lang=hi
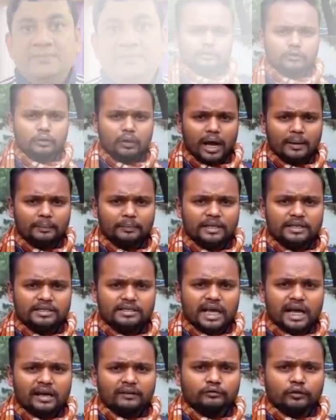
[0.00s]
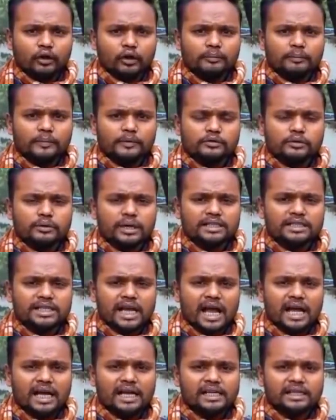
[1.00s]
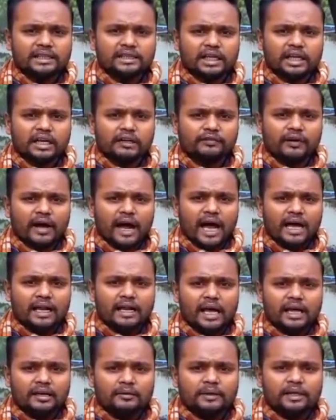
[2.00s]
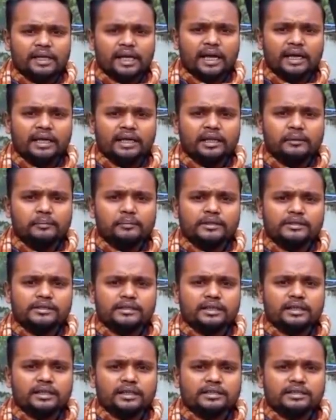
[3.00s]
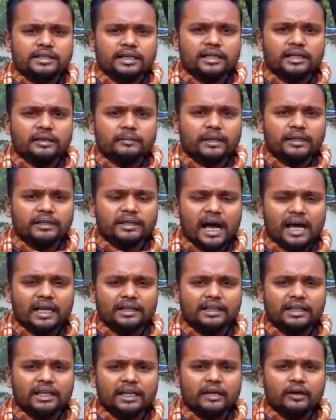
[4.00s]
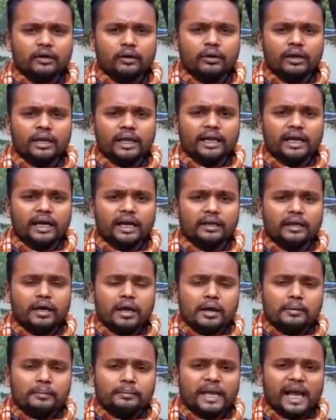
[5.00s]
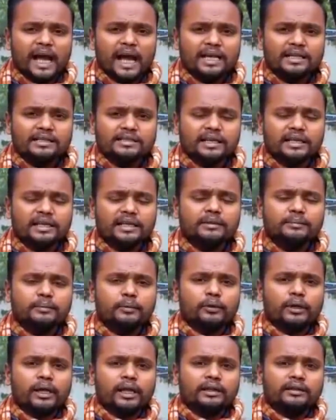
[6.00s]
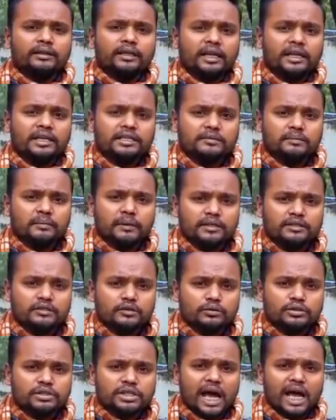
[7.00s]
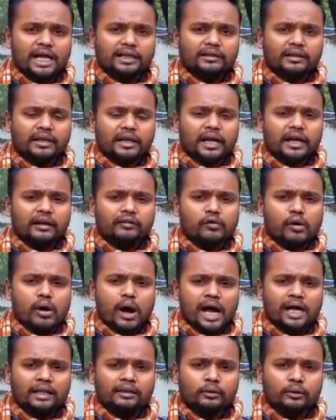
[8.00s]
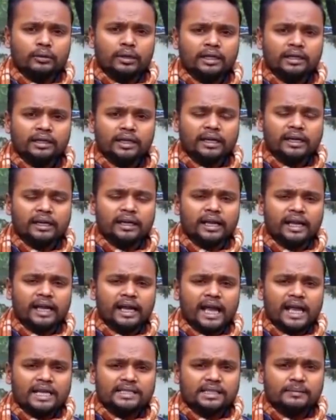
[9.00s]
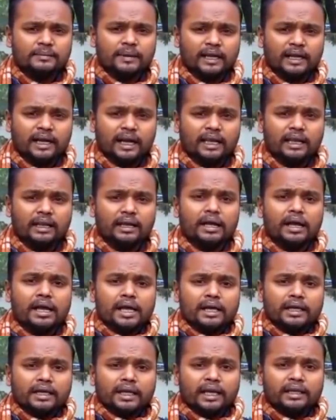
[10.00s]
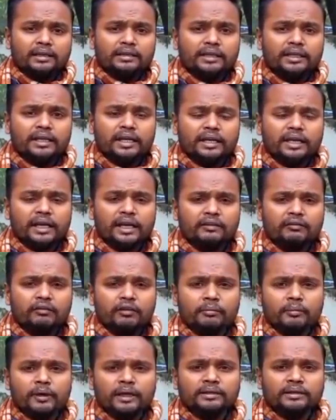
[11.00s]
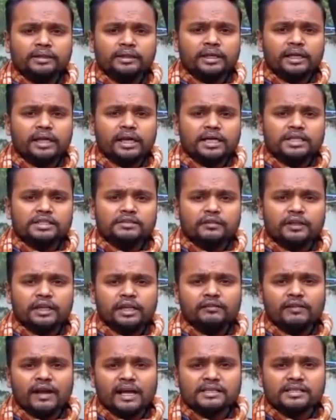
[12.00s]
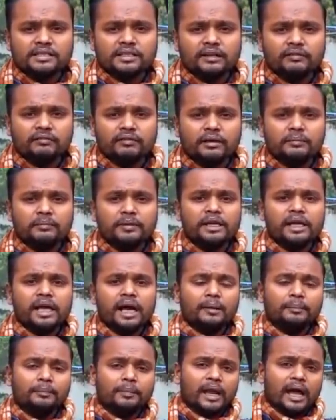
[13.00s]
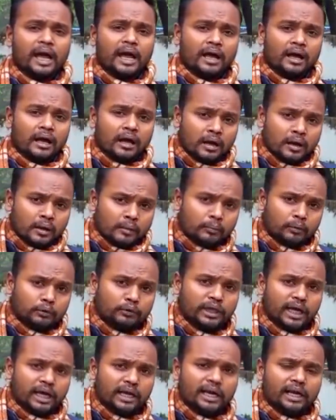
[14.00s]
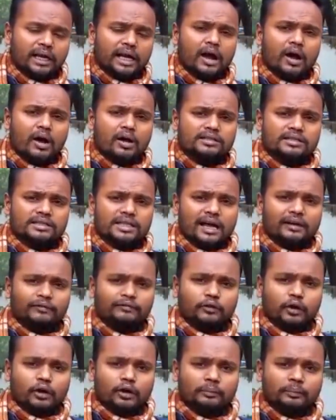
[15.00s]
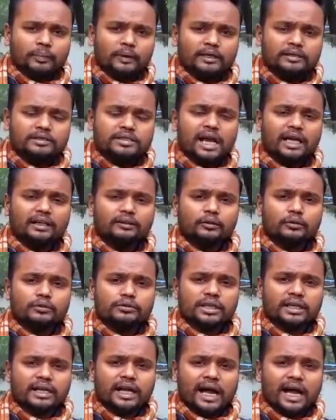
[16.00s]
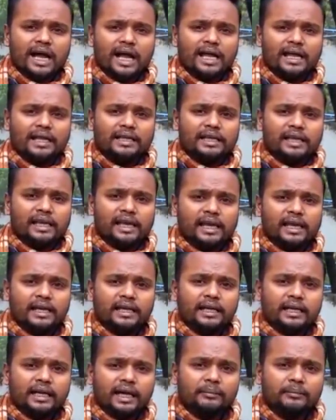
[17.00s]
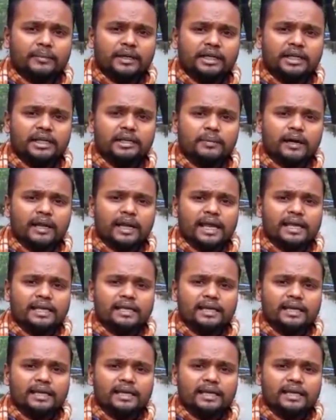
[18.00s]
तो आपने साफ तौर पे सुना जहां एक तरफ आरआरबी एनटीपीसी रिजल्ट में धांधली को लेकर बिहार सहित पूरे देश में जो छात्र हैं वो आंदोलन कर रहे हैं ऐसे में कल केंद्रीय रेलवे मंत्री अश्विनी वैष्णव ने भी अपना मुद्दा रखा और साफ तौर पे छात्रों से कहा है कि एक कमेटी बनाई